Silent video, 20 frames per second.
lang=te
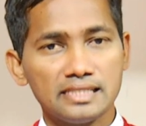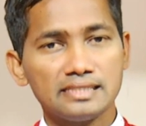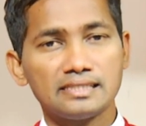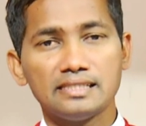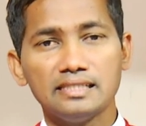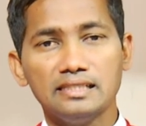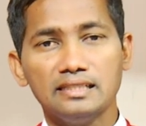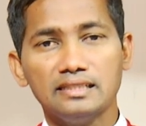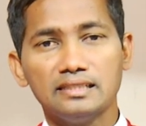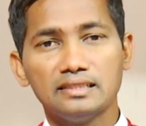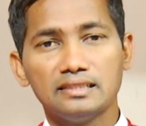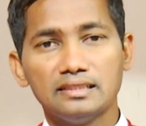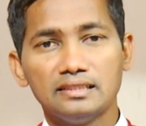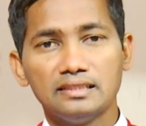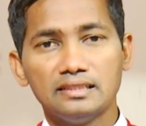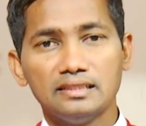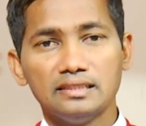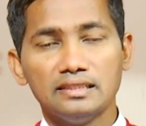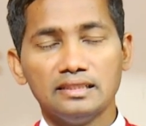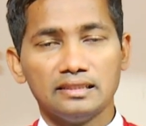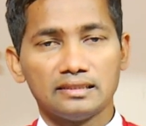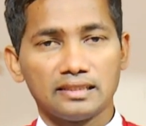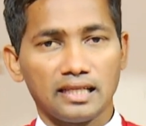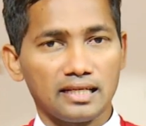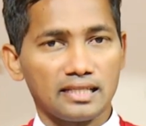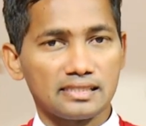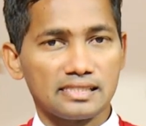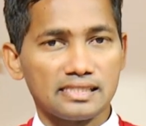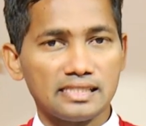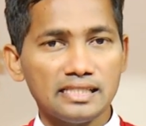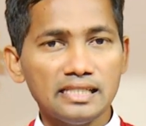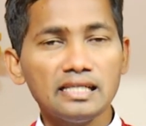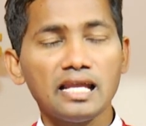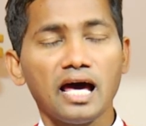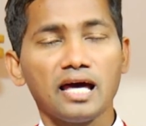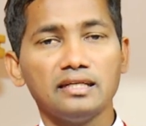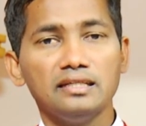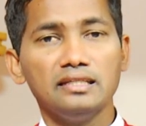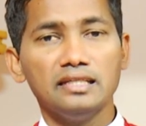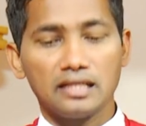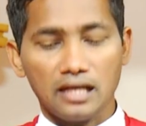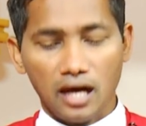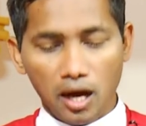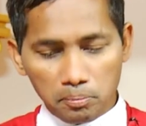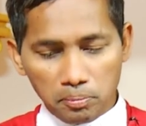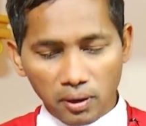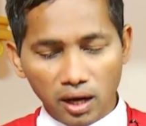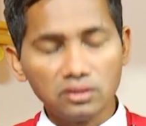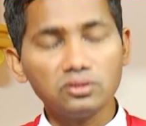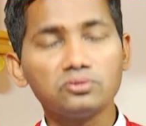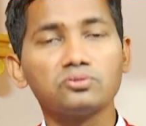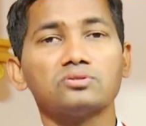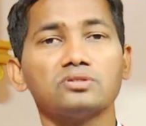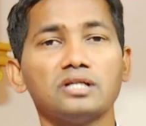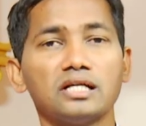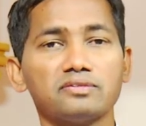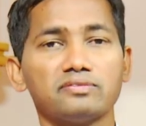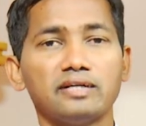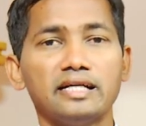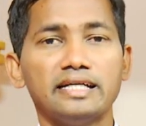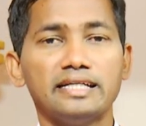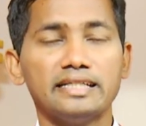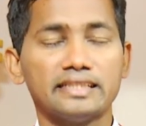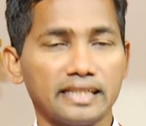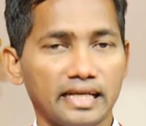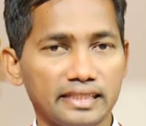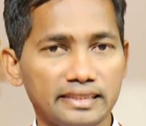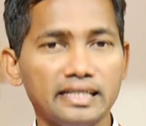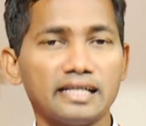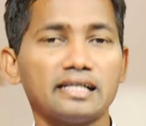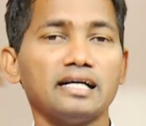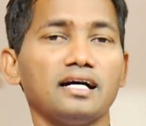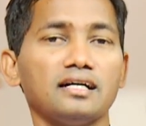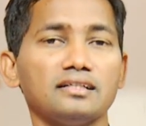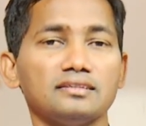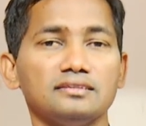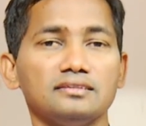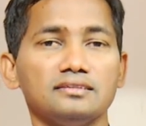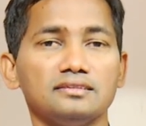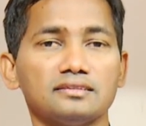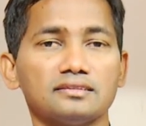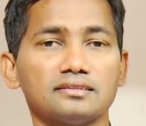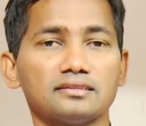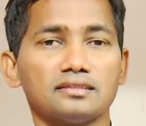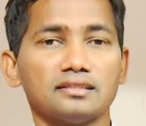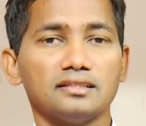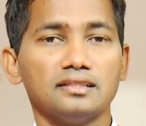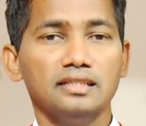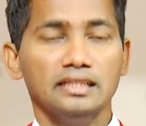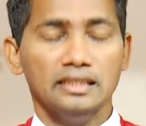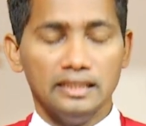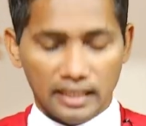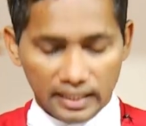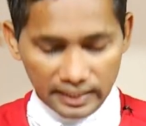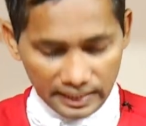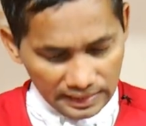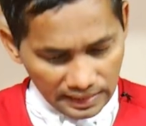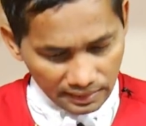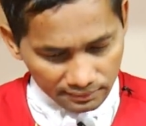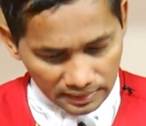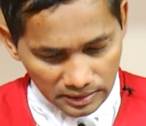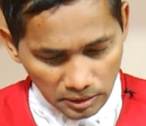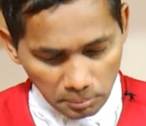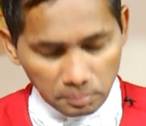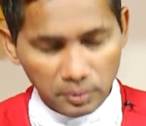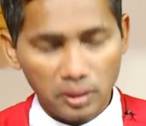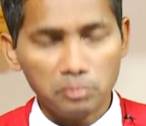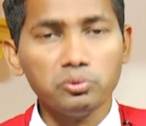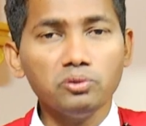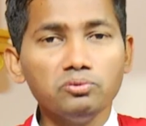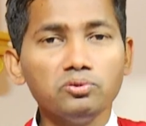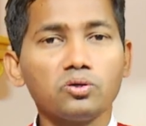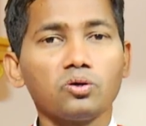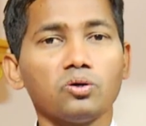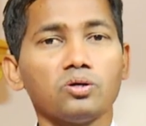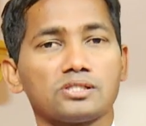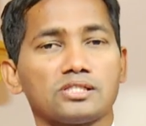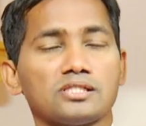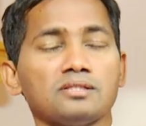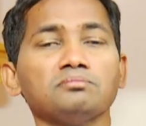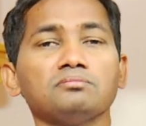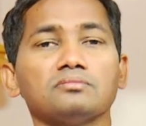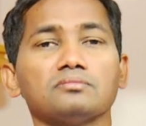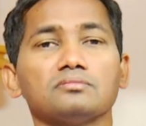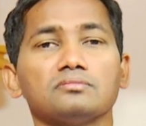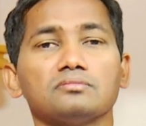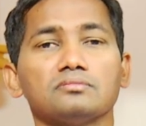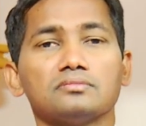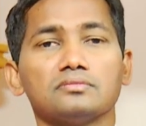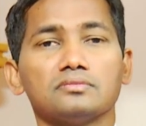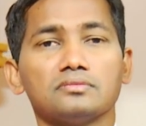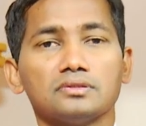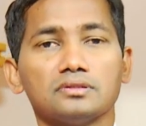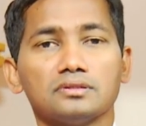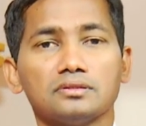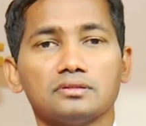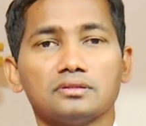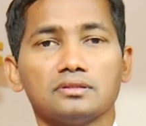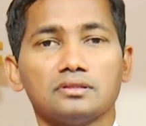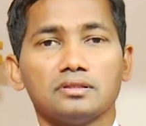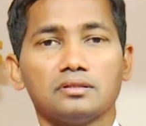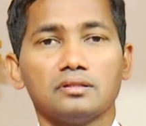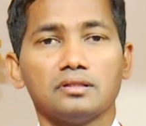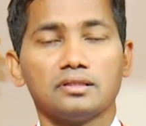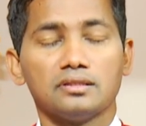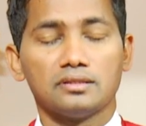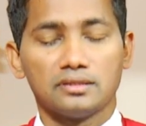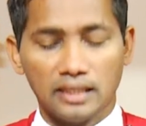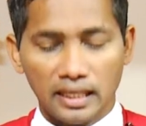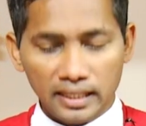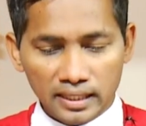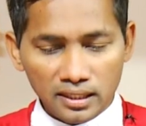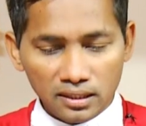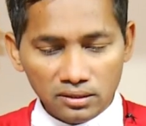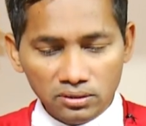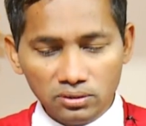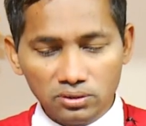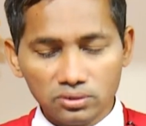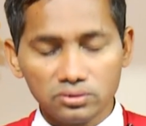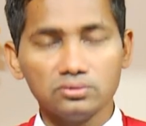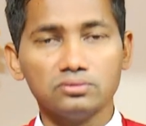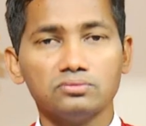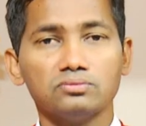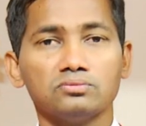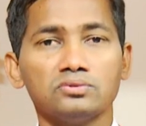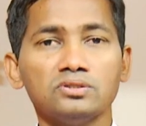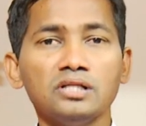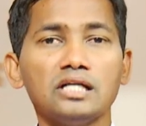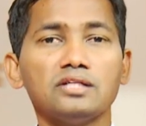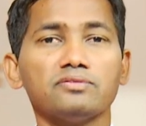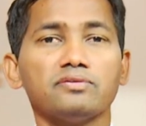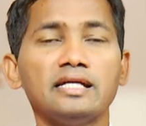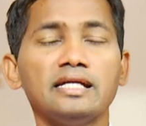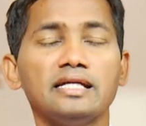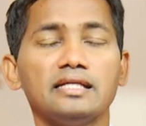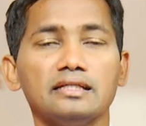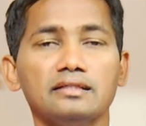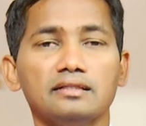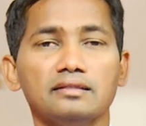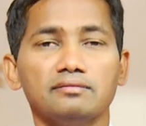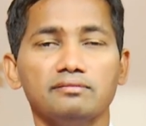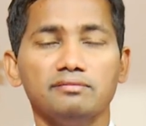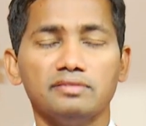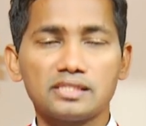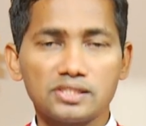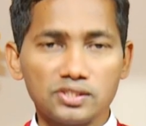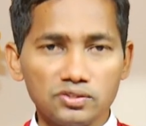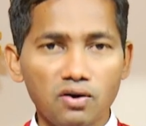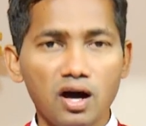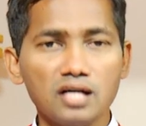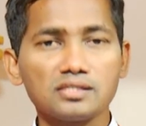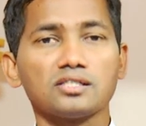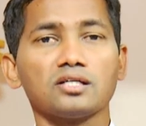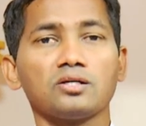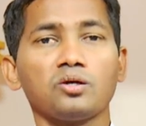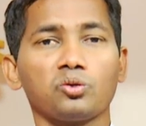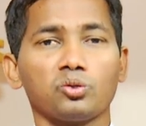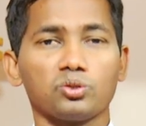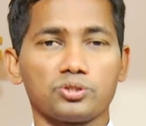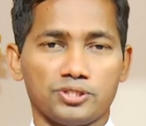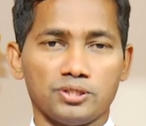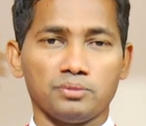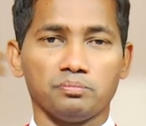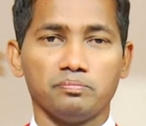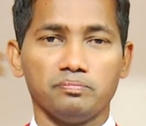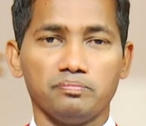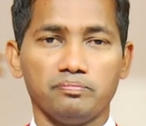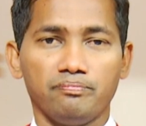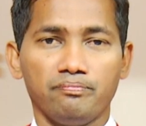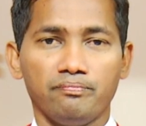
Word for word: చేసి తన శీలాన్ని కాపాడుకున్నటువంటి కన్యగా రెండవది ప్రభువు కోసం తన యందు ఉన్నటువంటి విశ్వాసం కోసం